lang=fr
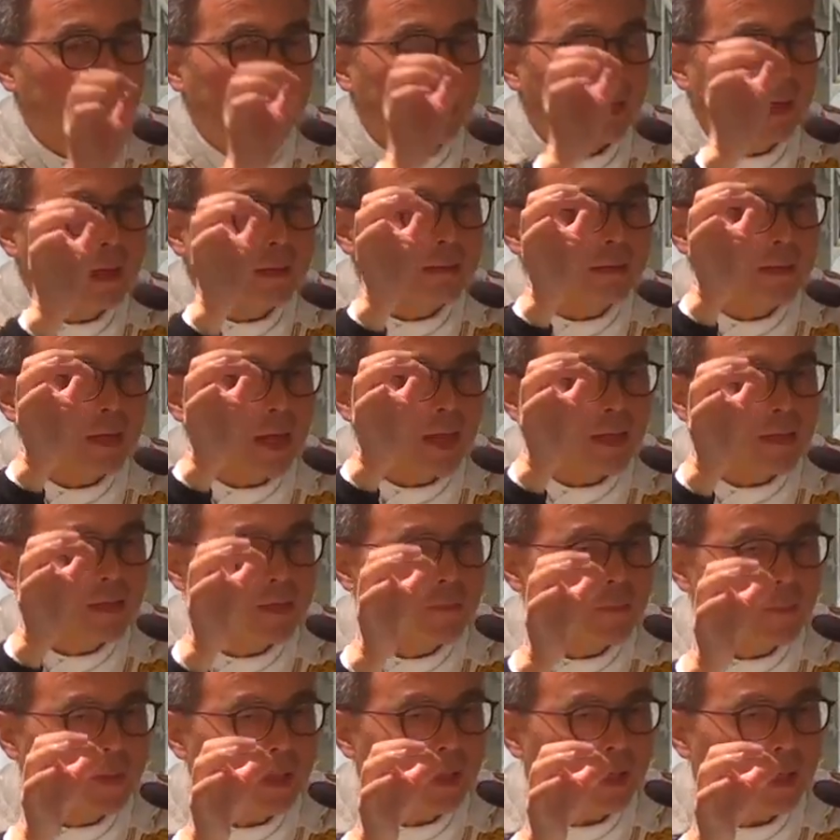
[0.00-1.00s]
il a été
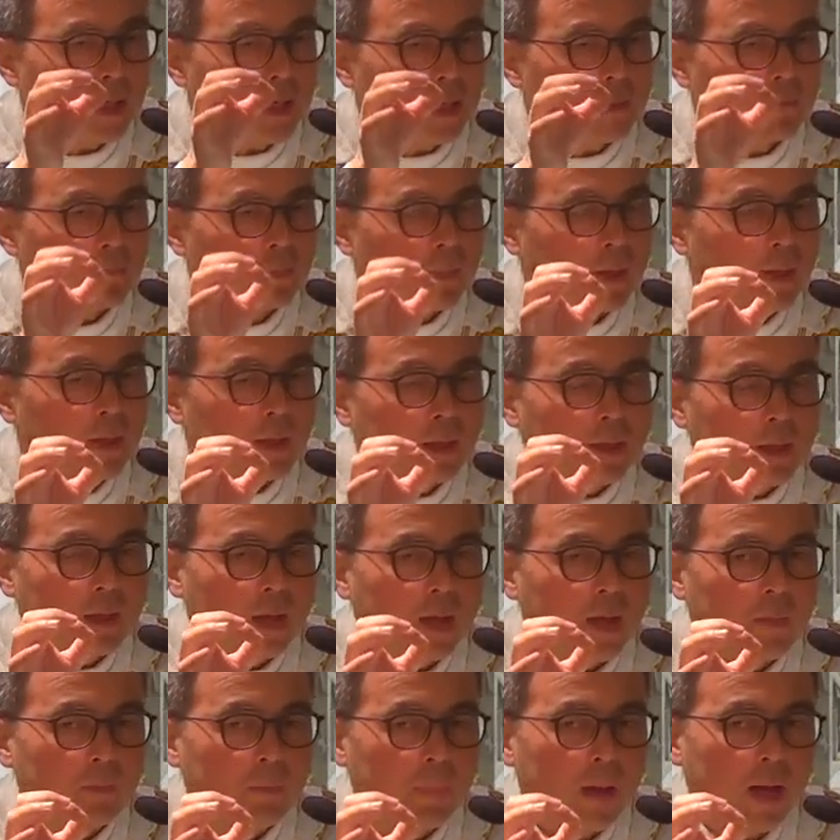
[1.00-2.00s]
inspiré
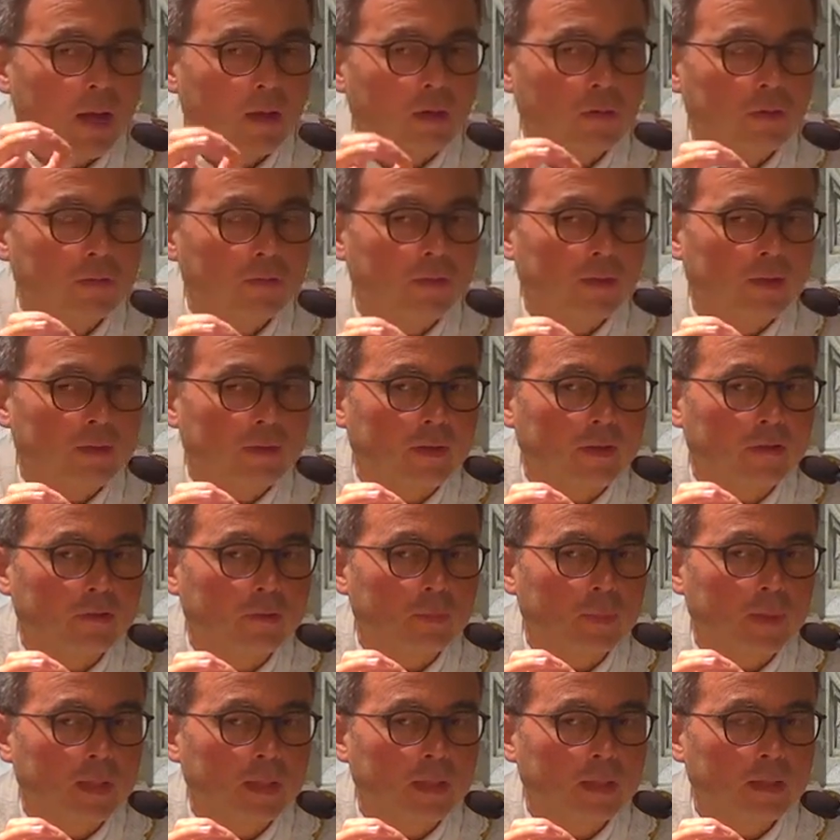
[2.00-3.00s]
Hein, par le
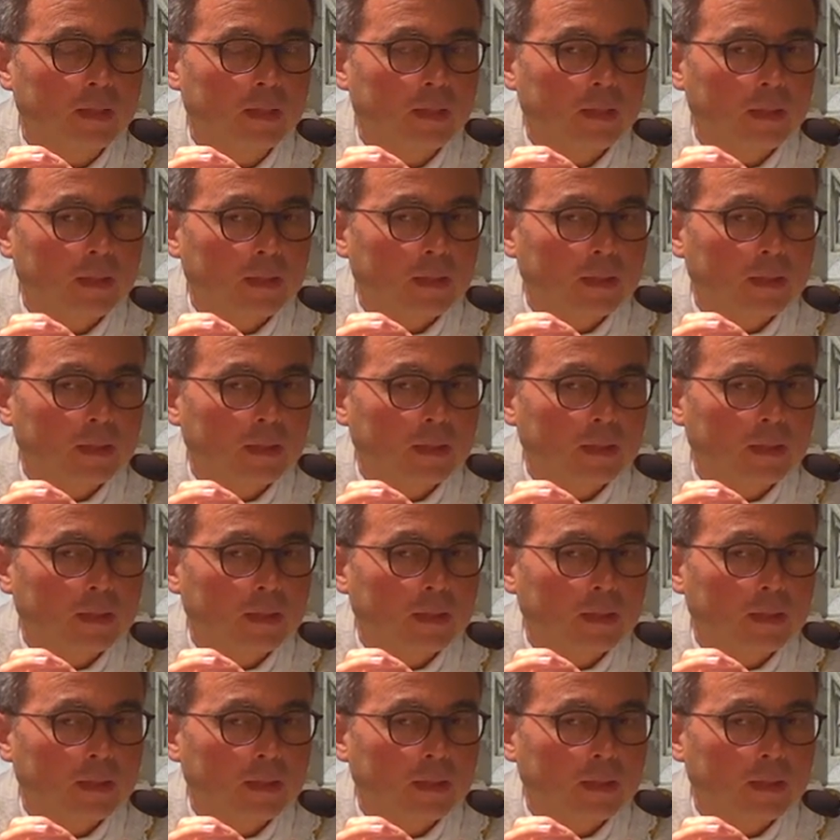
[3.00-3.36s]
Saint-Esprit,